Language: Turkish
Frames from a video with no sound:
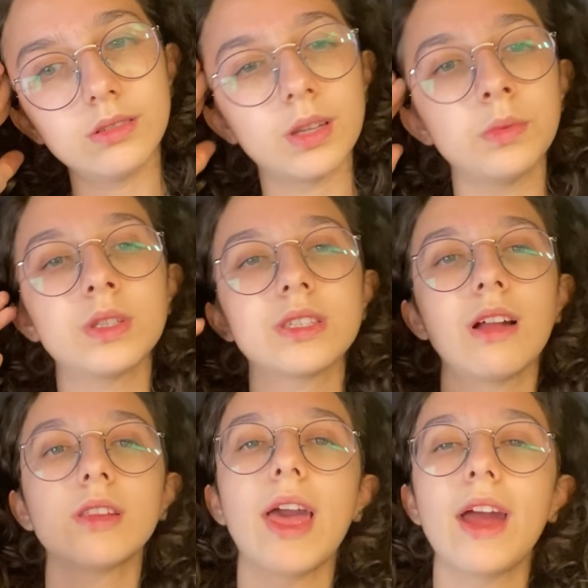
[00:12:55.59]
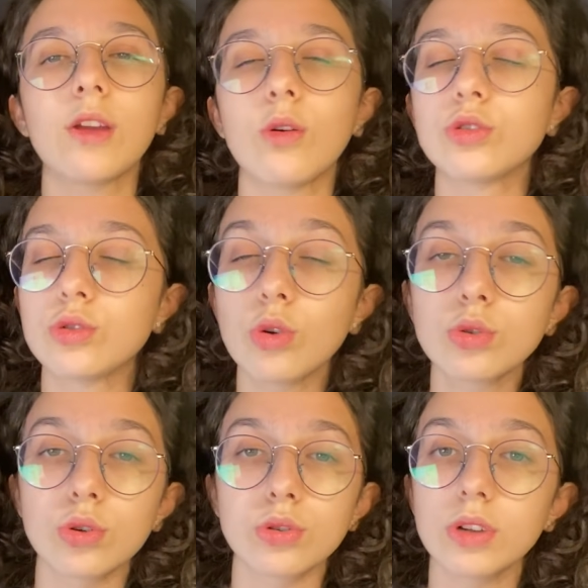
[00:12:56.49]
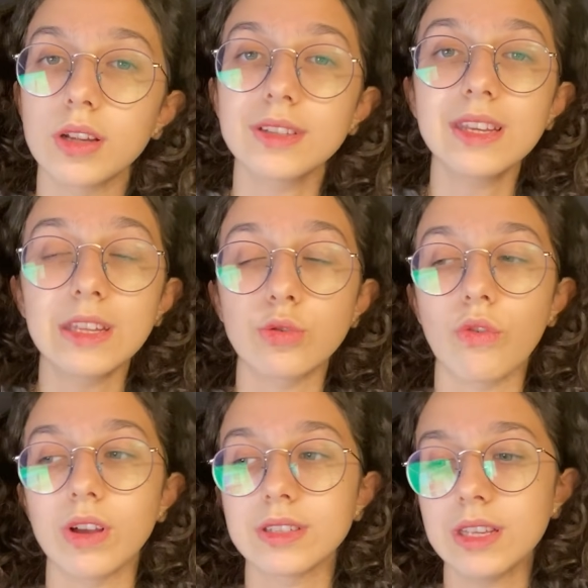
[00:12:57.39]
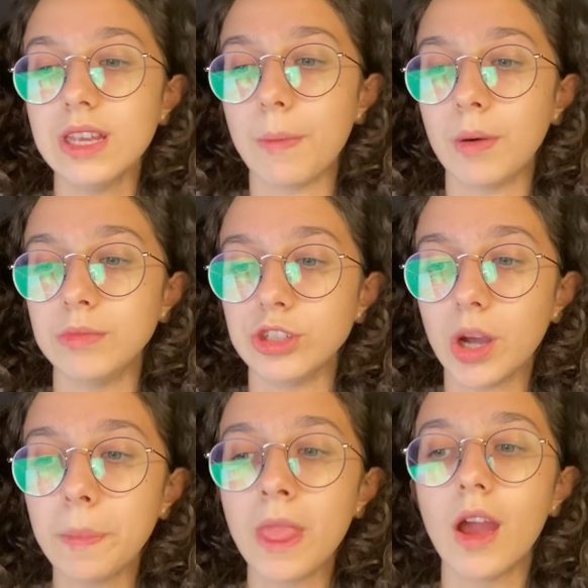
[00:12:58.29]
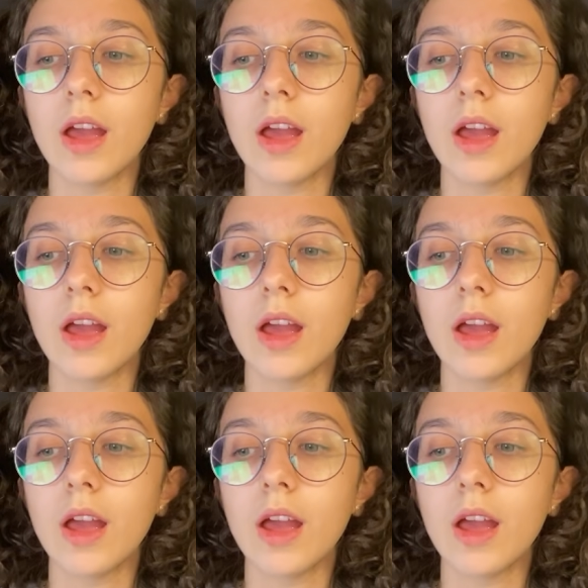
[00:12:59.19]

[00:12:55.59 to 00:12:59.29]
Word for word: tabii sınavda eğer ki hoca çok zor sorarsa yine çok fazla iyi yapamayacağım.